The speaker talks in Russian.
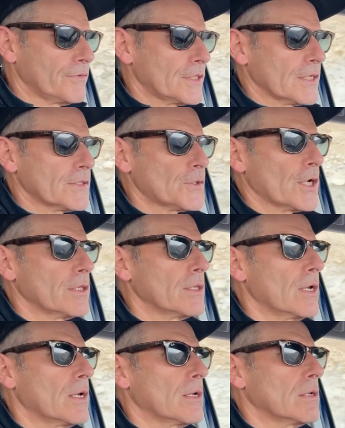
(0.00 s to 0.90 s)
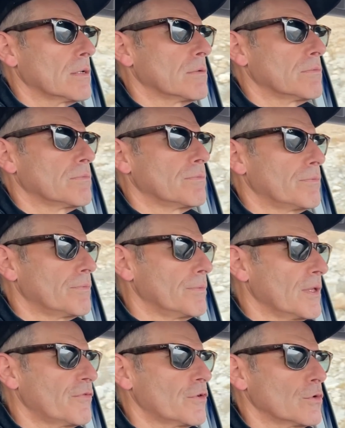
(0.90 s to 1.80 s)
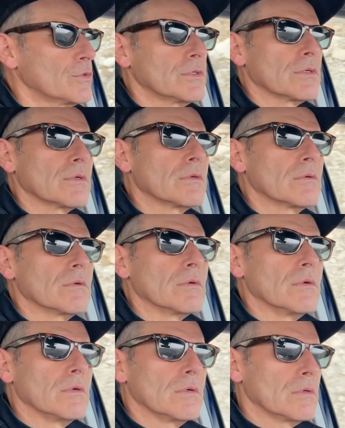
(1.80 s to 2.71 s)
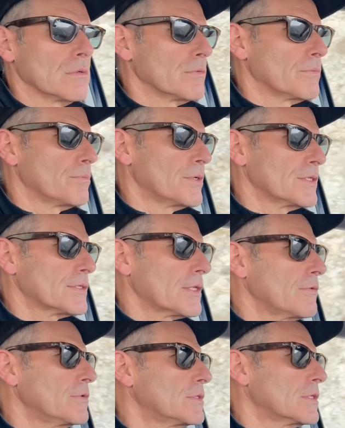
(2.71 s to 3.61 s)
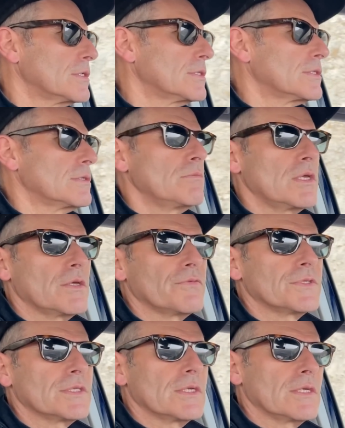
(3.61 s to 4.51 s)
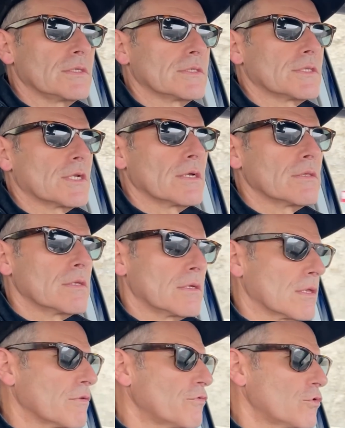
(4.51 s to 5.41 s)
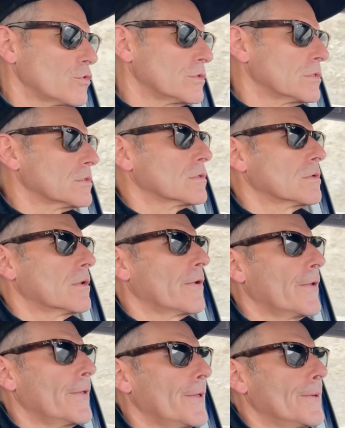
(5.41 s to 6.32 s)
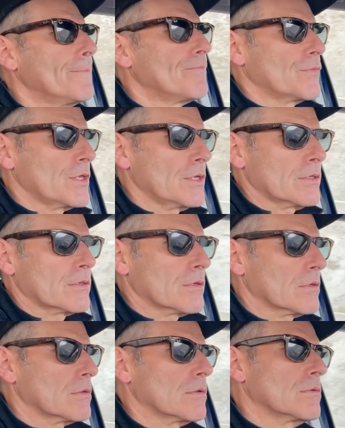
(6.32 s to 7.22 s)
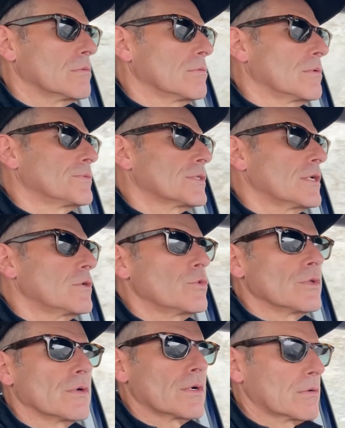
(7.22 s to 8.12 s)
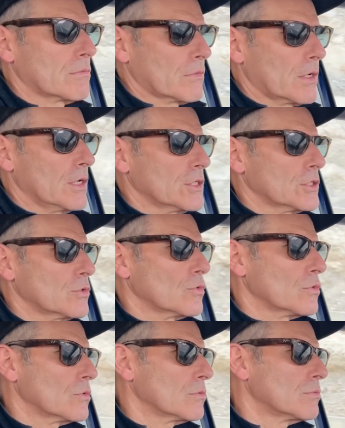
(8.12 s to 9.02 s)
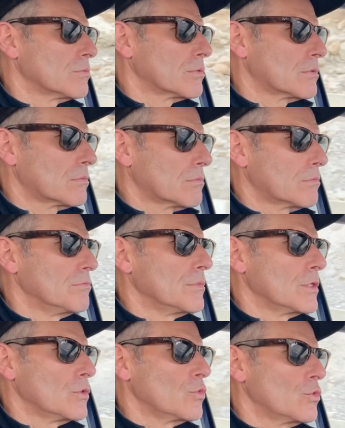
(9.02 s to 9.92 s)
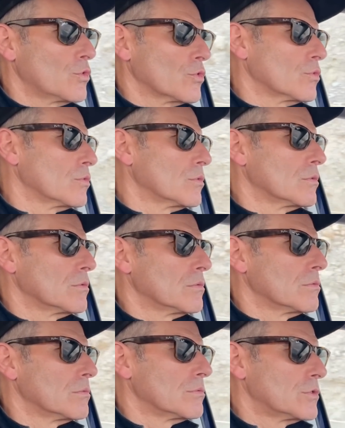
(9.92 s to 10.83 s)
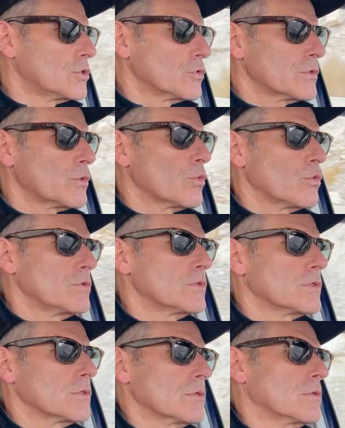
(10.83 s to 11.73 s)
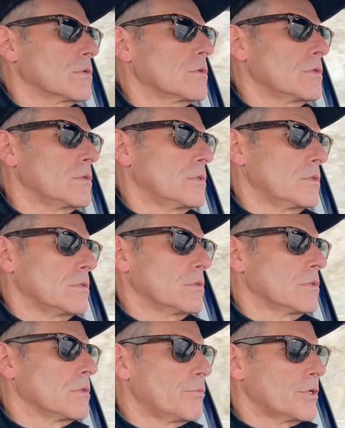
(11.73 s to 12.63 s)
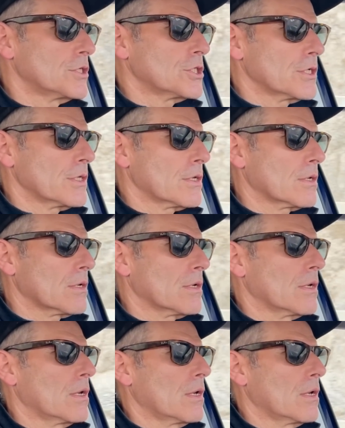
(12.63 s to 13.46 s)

вся страна на фронте, э, представители семей всей страны на фронте. И это абсолютно каждую минуту чувствуется. И напряжение